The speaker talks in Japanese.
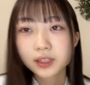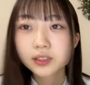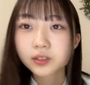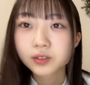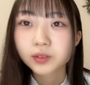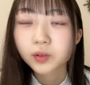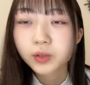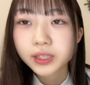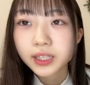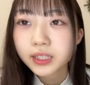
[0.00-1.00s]
ちょっと
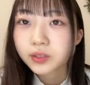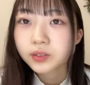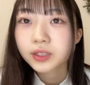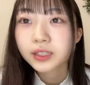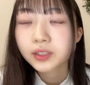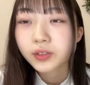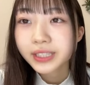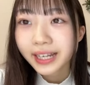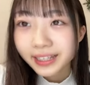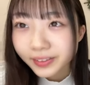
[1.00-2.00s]
焦げちゃいそうです
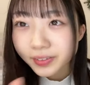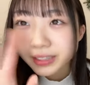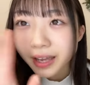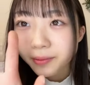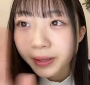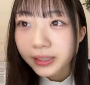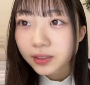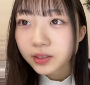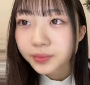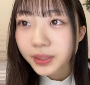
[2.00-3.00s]
星ありがとうございます
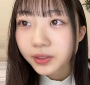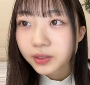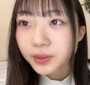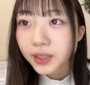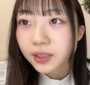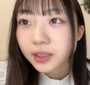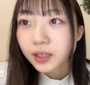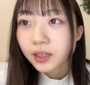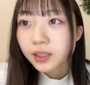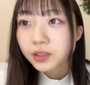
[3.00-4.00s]
おつみたおつみた
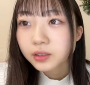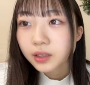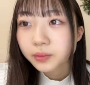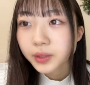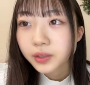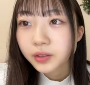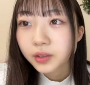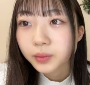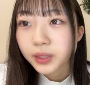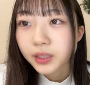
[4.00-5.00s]
チョコはミルクよ
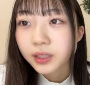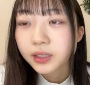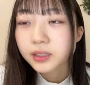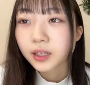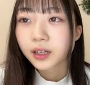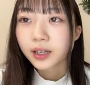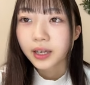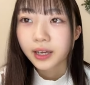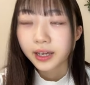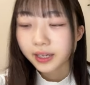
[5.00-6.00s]
りビター派ですか
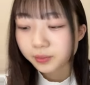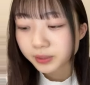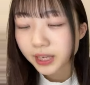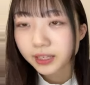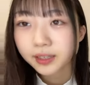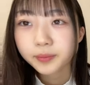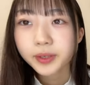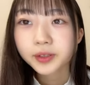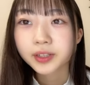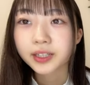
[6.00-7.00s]
えでも最近
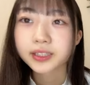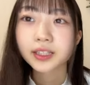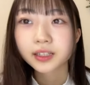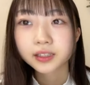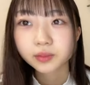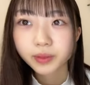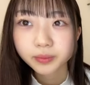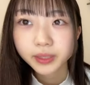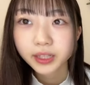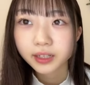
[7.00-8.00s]
ミルクが好きなんですよ前
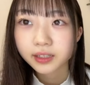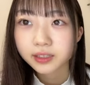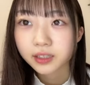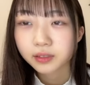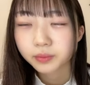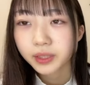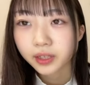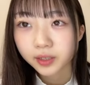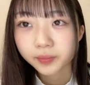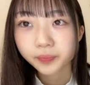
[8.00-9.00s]
ビターが好きビター
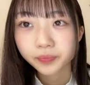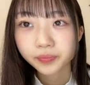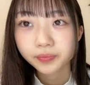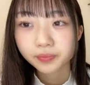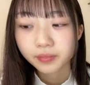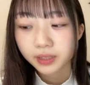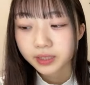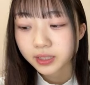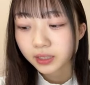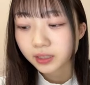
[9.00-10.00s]
が好
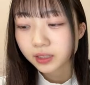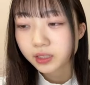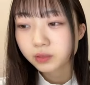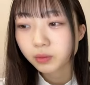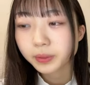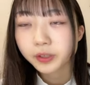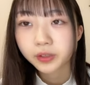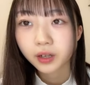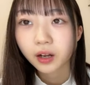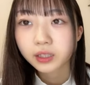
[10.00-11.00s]
きだったんですけど今
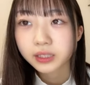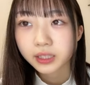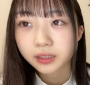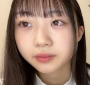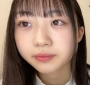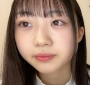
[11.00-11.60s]
ミルクが好き